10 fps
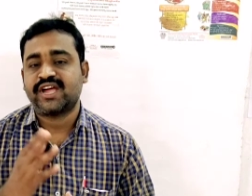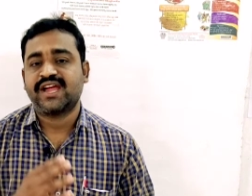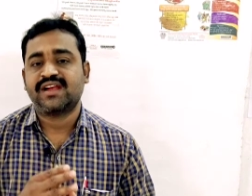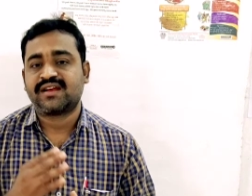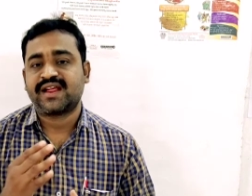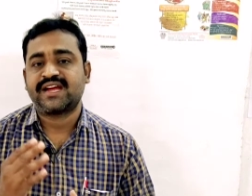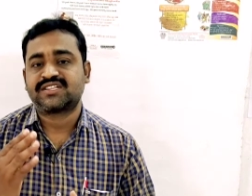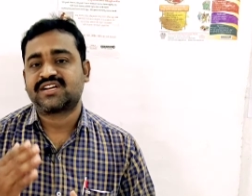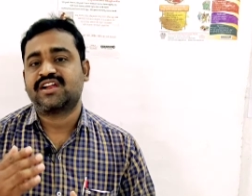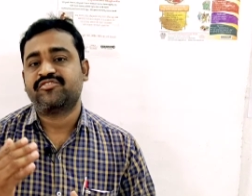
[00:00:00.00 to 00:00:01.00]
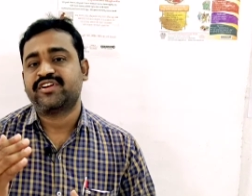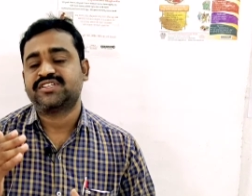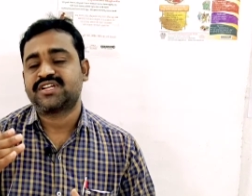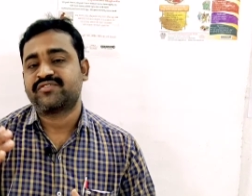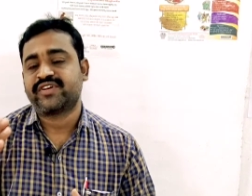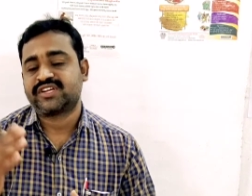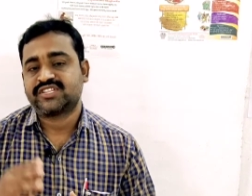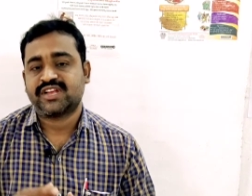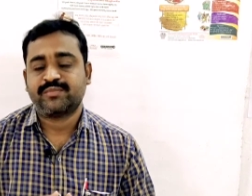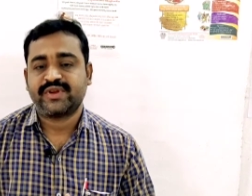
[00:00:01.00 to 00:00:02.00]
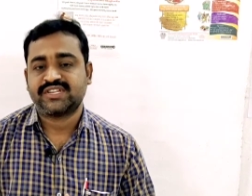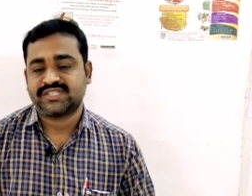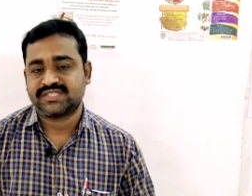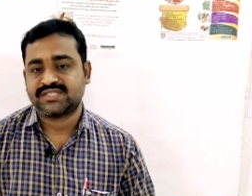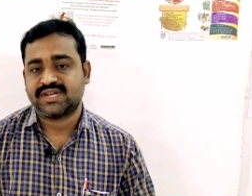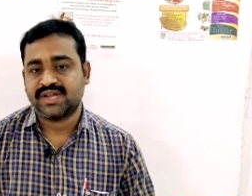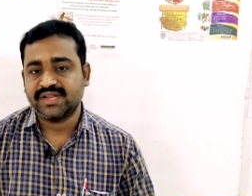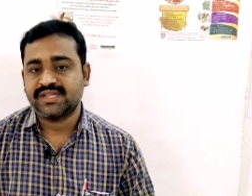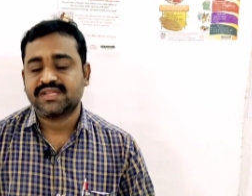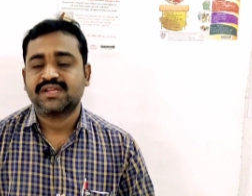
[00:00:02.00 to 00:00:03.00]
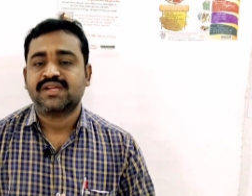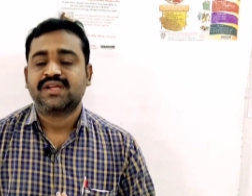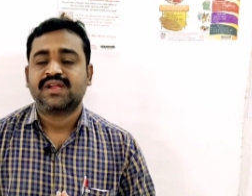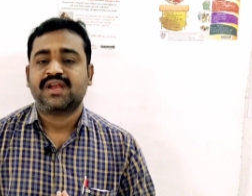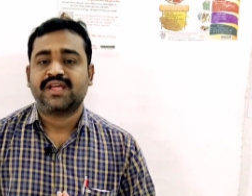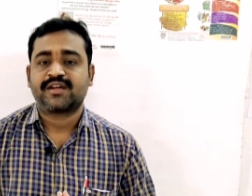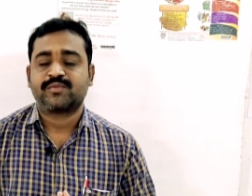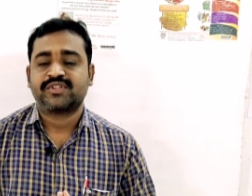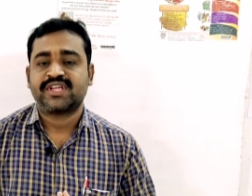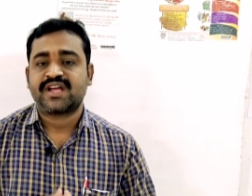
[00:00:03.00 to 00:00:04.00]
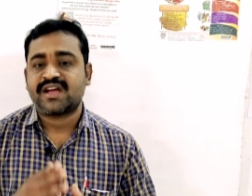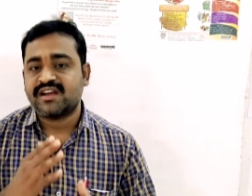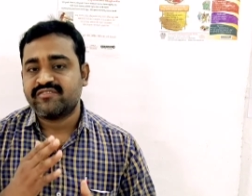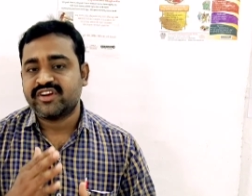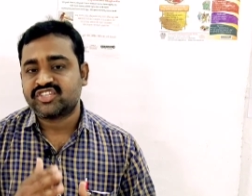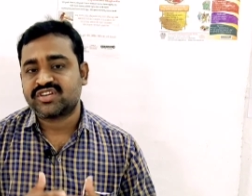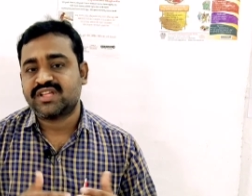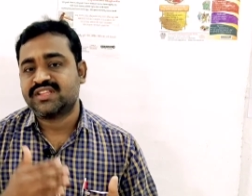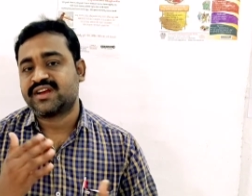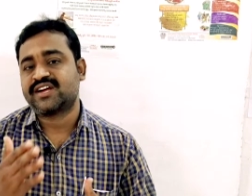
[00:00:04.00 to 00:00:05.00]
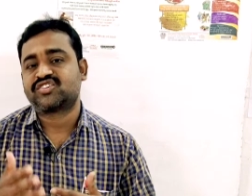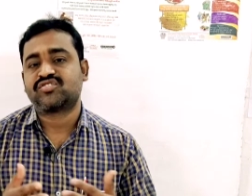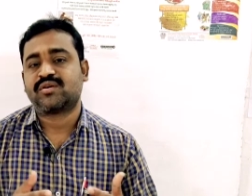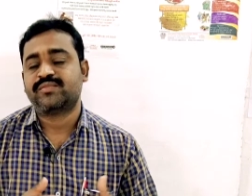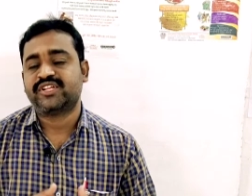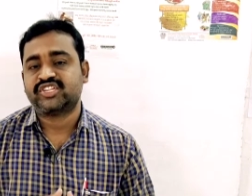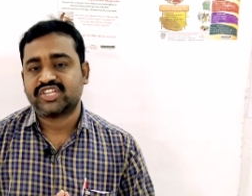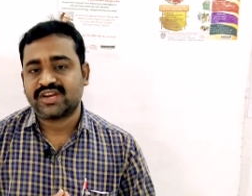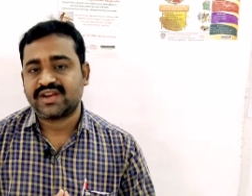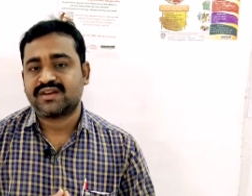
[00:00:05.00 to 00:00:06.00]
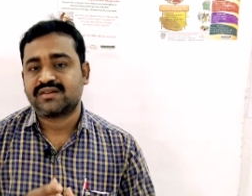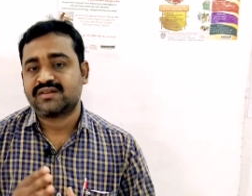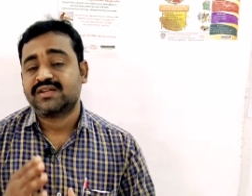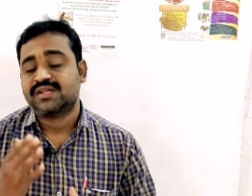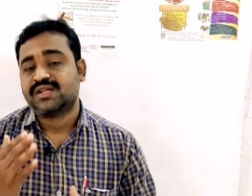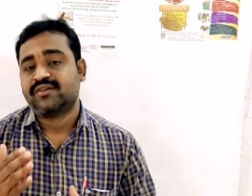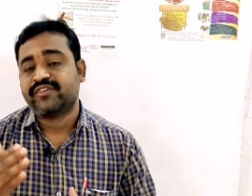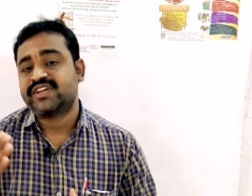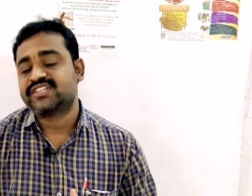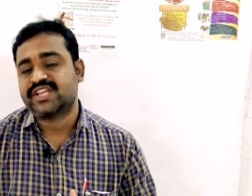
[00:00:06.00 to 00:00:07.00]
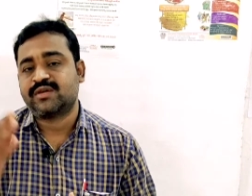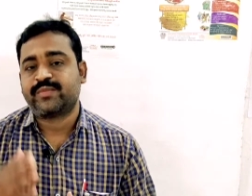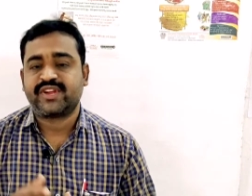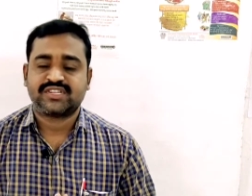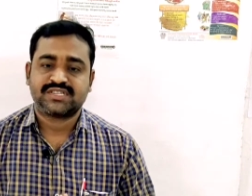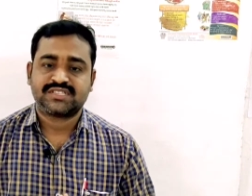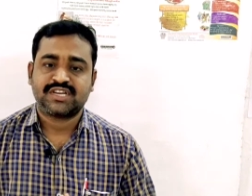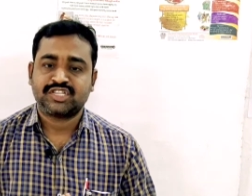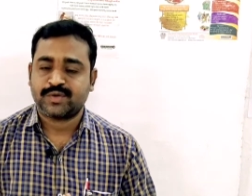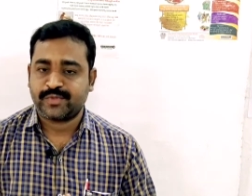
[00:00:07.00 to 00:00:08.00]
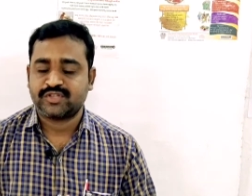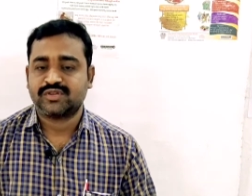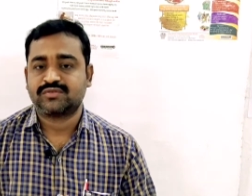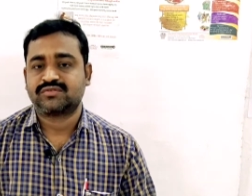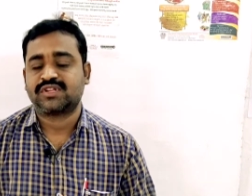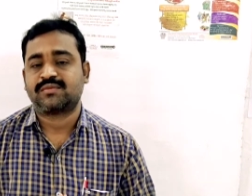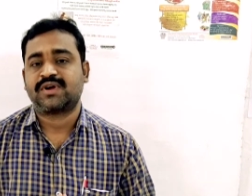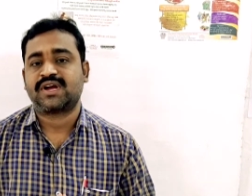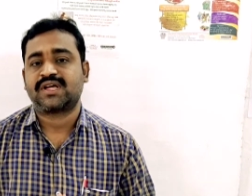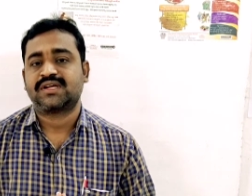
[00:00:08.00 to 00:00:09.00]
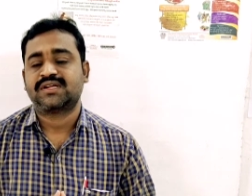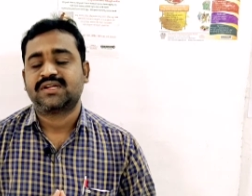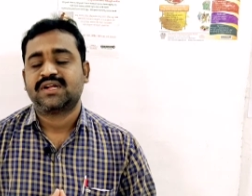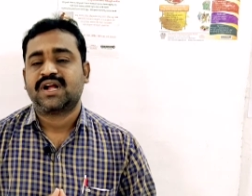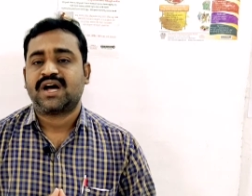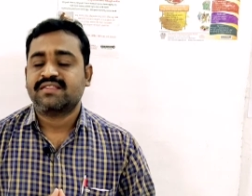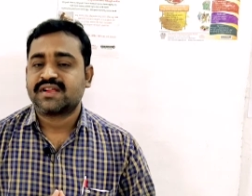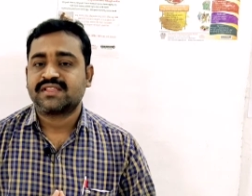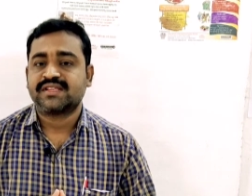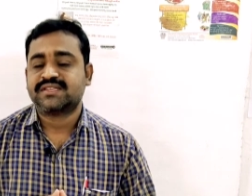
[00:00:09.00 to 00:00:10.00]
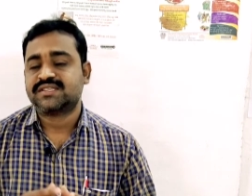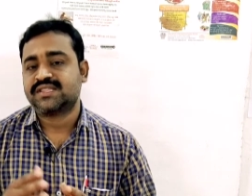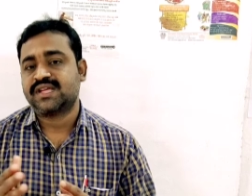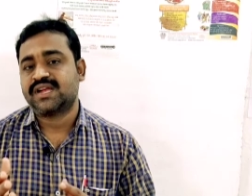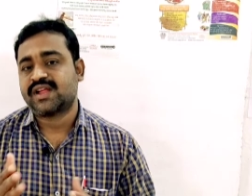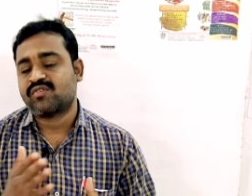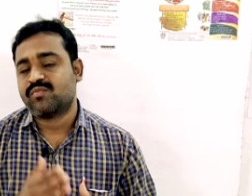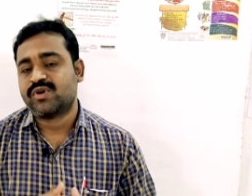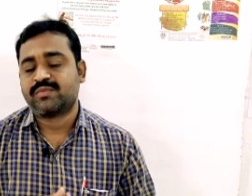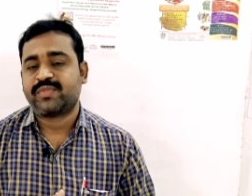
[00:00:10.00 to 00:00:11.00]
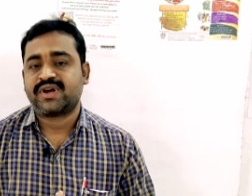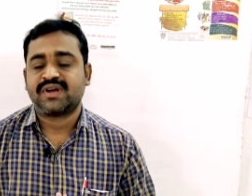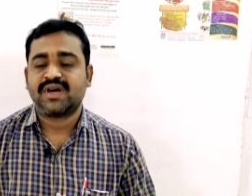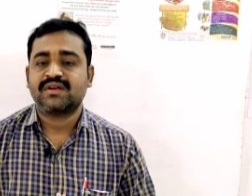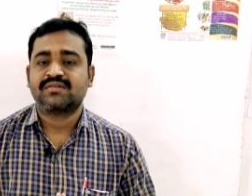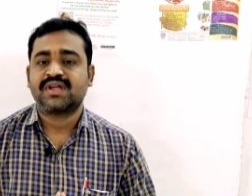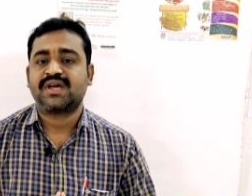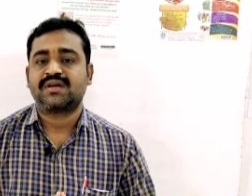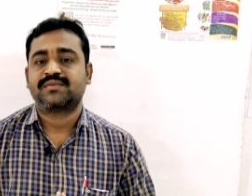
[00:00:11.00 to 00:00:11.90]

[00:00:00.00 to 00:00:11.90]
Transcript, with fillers: చైల్డ్ రైట్స్ కన్వెన్షన్ వీక్ సెలబ్రేషన్స్ అని లేకపోతే కన్వెన్షన్ ఆన్ ది రైట్స్ ఆఫ్ ది చిల్డ్రన్ వీక్ సెలబ్రేషన్స్ అని చెప్పడం జరుగుతుందన్నమాట అందరికీ తెలిసిందే నవంబర్ పద్నాలుగున